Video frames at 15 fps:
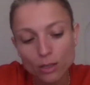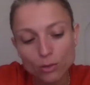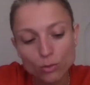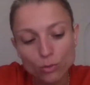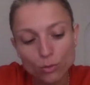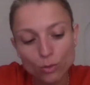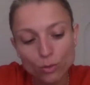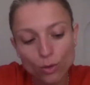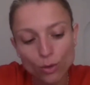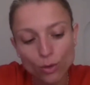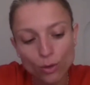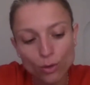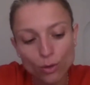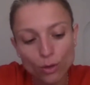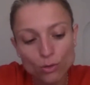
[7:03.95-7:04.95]
Donc,
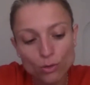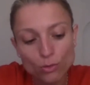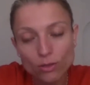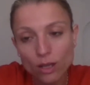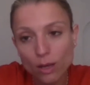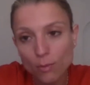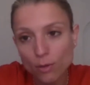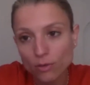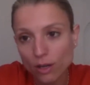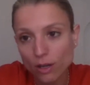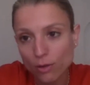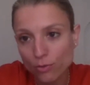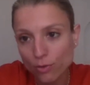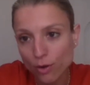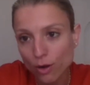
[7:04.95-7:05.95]
euh, lorsqu'on a un mental
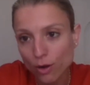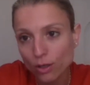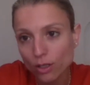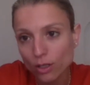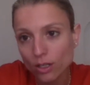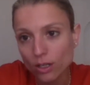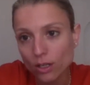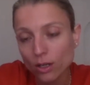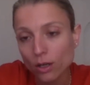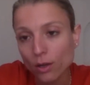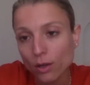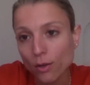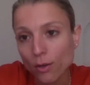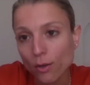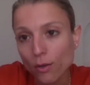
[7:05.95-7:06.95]
fort,
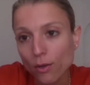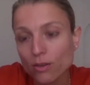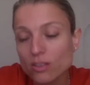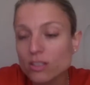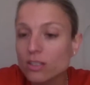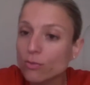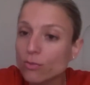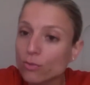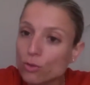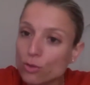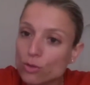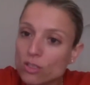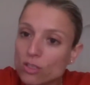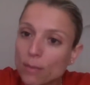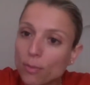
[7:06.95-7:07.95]
euh, il faut
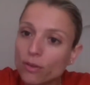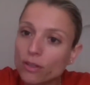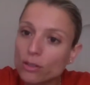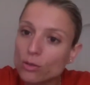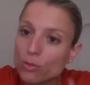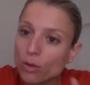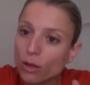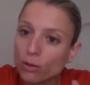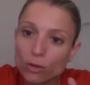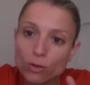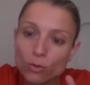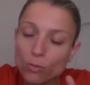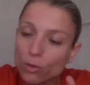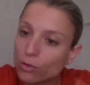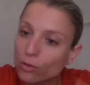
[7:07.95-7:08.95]
juste apprendre à être sur un
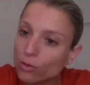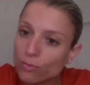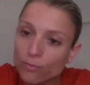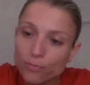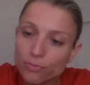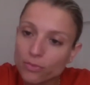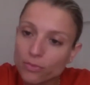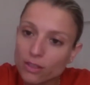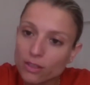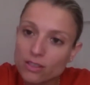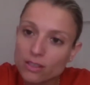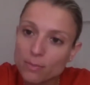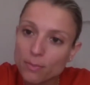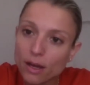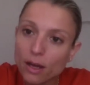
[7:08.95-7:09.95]
autre mode
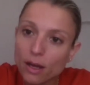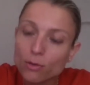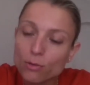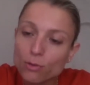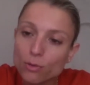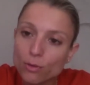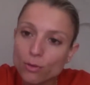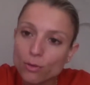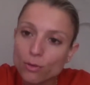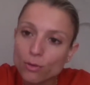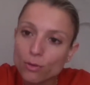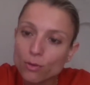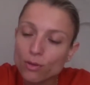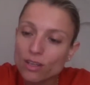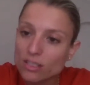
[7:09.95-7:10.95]
c'est pas
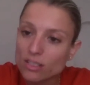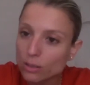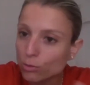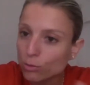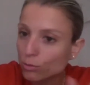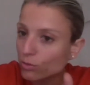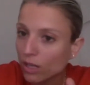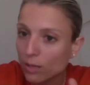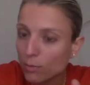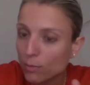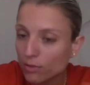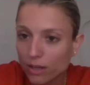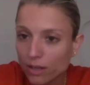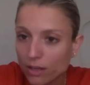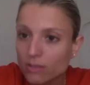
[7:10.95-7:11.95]
euh, essayer de contrer le
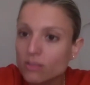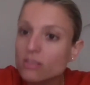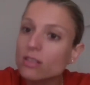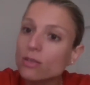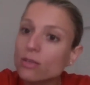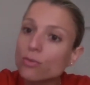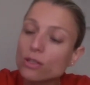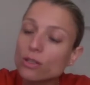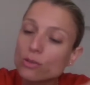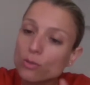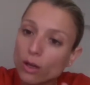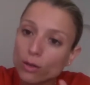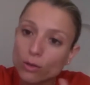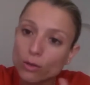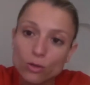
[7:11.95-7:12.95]
mental. C'est il faut être sur
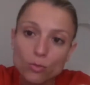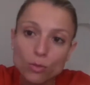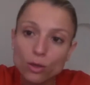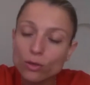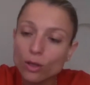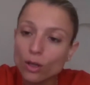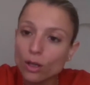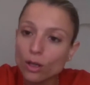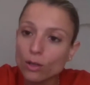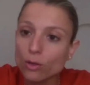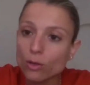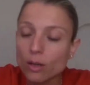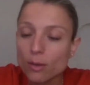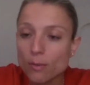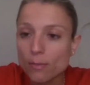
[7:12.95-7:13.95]
un autre mode, de
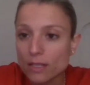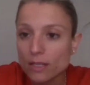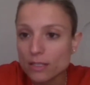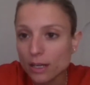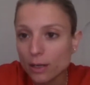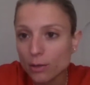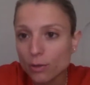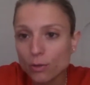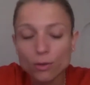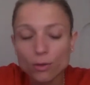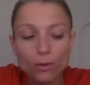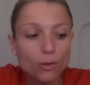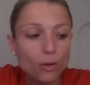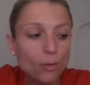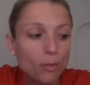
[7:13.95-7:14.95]
la même manière que
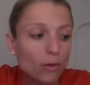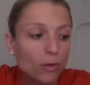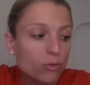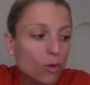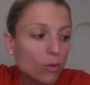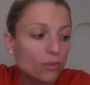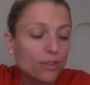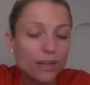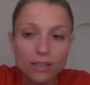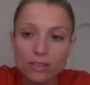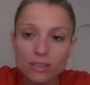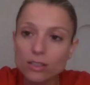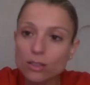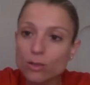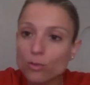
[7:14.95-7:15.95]
euh, parfois on est
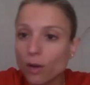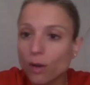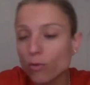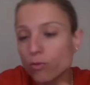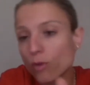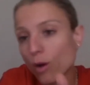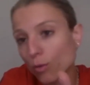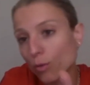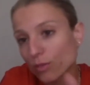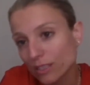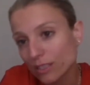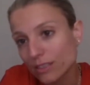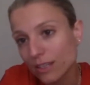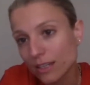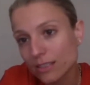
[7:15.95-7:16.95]
actif, parfois on est
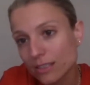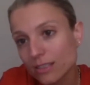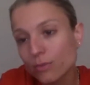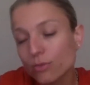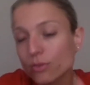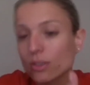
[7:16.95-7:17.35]
inactif.